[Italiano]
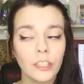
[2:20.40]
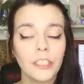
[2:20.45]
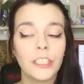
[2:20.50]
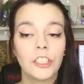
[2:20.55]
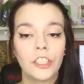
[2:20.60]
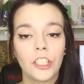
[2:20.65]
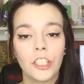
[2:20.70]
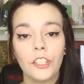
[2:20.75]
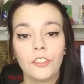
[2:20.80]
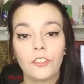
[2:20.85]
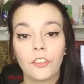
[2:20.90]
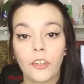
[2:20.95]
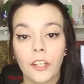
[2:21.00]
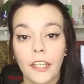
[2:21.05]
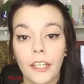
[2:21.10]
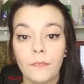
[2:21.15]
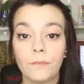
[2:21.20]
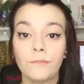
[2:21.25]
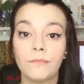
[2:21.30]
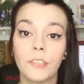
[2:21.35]
Così i
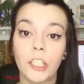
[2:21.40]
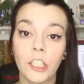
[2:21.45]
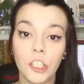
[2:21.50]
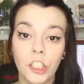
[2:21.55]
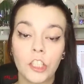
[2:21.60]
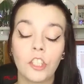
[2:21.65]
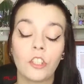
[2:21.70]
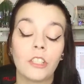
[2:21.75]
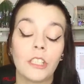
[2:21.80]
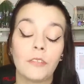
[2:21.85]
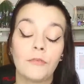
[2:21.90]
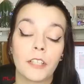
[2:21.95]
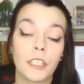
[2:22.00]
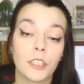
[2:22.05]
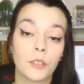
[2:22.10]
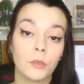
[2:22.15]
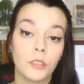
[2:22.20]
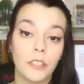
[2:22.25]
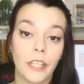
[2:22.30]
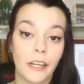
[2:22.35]
genitori decidono di far
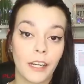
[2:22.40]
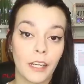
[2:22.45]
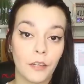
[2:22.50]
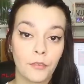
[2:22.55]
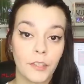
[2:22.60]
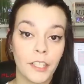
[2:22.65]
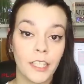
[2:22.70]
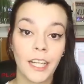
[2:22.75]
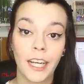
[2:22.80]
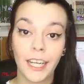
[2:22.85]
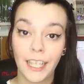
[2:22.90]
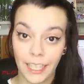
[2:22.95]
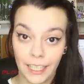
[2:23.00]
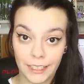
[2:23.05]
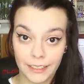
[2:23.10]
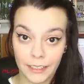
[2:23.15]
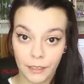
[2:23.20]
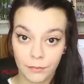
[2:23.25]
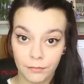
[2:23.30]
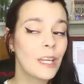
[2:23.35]
studiare la figlia a
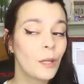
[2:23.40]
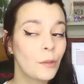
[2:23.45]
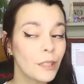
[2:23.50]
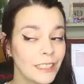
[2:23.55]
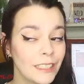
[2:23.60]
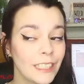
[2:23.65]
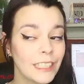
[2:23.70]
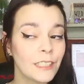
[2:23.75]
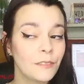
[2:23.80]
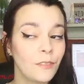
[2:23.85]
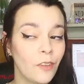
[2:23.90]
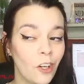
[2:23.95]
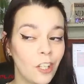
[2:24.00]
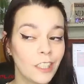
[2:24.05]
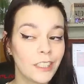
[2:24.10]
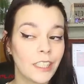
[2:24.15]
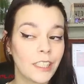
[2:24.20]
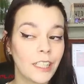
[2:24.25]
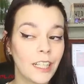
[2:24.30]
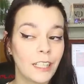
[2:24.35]
casa. E questa
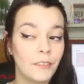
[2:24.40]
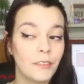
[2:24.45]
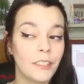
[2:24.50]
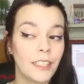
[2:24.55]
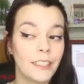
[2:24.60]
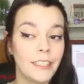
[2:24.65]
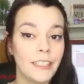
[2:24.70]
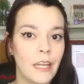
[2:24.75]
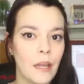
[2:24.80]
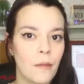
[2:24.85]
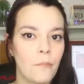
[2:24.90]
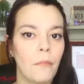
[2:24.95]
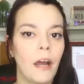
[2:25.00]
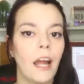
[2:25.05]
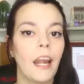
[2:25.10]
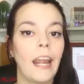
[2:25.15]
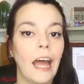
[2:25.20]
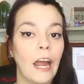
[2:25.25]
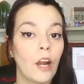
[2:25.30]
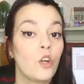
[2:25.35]
svolta nella vita di
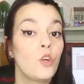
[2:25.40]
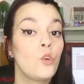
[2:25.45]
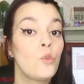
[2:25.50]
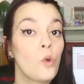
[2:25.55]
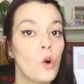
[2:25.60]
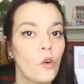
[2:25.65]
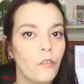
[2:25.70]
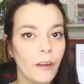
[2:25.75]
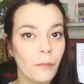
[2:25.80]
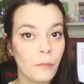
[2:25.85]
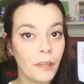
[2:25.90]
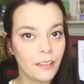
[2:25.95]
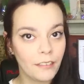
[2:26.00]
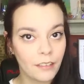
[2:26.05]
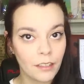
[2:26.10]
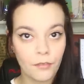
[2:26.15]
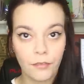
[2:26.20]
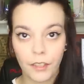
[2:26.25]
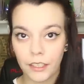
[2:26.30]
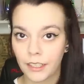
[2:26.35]
Emma l'ha
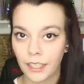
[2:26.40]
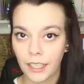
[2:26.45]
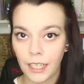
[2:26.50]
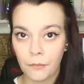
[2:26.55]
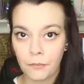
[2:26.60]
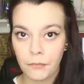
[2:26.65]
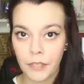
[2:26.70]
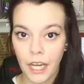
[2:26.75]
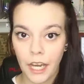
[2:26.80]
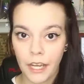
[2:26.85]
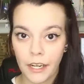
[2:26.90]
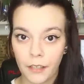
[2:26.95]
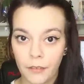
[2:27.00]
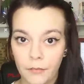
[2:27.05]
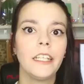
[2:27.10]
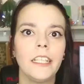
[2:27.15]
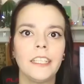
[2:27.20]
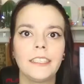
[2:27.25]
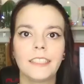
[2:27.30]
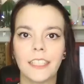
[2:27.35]
nuovamente fatta cambiare.
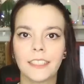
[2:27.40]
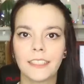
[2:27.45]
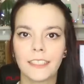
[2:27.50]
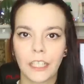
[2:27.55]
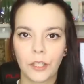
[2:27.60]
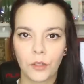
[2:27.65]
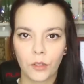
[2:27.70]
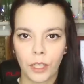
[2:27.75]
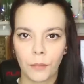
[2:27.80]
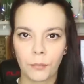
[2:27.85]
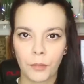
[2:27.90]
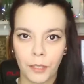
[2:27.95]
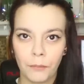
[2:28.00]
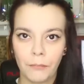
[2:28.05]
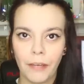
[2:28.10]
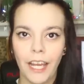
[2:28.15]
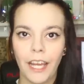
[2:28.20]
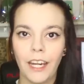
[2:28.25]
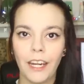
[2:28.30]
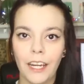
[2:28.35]
Inizia a essere ancora più
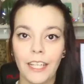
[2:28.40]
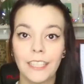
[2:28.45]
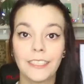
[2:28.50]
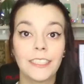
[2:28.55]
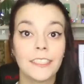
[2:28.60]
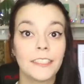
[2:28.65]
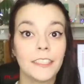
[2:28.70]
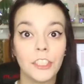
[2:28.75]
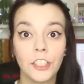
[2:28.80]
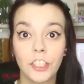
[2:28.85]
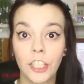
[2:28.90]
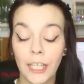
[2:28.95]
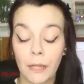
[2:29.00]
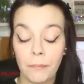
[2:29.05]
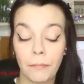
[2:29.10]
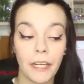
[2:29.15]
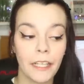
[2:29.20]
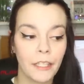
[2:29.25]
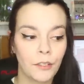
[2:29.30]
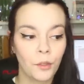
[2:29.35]
ribelle, si tinge i
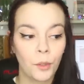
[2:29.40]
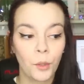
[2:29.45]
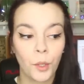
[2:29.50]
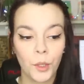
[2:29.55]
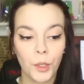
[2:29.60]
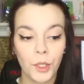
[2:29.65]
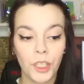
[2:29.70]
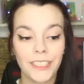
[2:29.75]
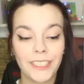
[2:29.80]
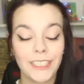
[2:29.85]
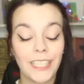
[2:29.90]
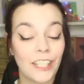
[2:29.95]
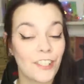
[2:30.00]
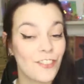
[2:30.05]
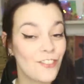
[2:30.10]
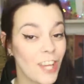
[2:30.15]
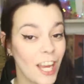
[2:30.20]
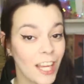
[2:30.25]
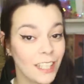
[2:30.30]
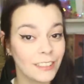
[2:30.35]
capelli con colori
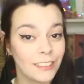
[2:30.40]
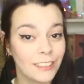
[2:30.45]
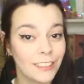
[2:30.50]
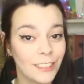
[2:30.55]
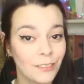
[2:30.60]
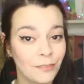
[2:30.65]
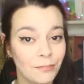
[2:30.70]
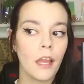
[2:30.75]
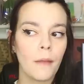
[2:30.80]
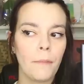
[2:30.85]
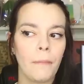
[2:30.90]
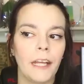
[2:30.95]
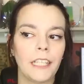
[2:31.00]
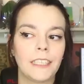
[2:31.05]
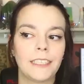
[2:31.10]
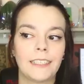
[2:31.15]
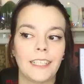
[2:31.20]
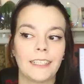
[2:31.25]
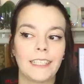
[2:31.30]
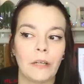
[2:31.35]
sgargianti e
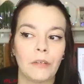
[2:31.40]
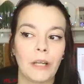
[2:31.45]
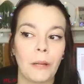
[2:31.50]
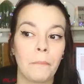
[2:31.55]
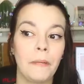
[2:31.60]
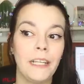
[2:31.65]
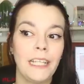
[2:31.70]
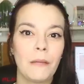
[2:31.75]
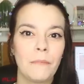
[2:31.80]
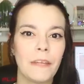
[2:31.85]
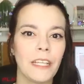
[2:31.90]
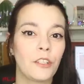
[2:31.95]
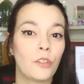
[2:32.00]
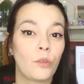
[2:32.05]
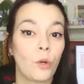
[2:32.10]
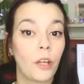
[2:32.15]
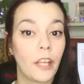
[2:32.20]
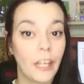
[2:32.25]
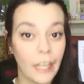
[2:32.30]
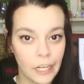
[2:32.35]
passa da un
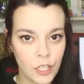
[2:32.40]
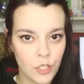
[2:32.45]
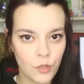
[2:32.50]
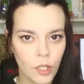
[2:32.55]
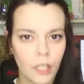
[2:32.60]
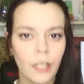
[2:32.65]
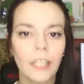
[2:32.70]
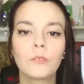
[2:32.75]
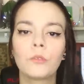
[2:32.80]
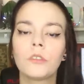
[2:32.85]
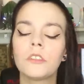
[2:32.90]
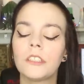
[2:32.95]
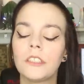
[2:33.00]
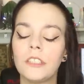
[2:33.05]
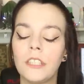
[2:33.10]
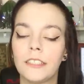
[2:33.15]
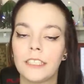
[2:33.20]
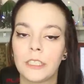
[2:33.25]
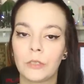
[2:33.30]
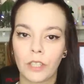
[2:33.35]
abbigliamento casual ad uno
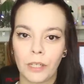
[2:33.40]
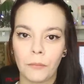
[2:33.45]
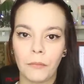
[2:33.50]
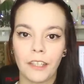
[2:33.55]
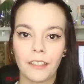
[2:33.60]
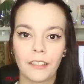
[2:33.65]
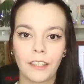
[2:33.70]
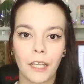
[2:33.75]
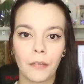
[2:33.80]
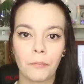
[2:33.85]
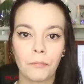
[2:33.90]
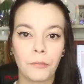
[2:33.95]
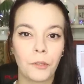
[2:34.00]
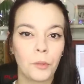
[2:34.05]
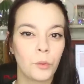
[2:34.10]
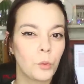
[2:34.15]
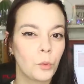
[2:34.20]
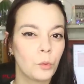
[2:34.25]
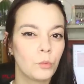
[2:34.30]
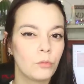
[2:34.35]
stile sicuramente
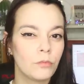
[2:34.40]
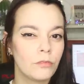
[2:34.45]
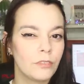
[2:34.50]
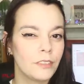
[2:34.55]
più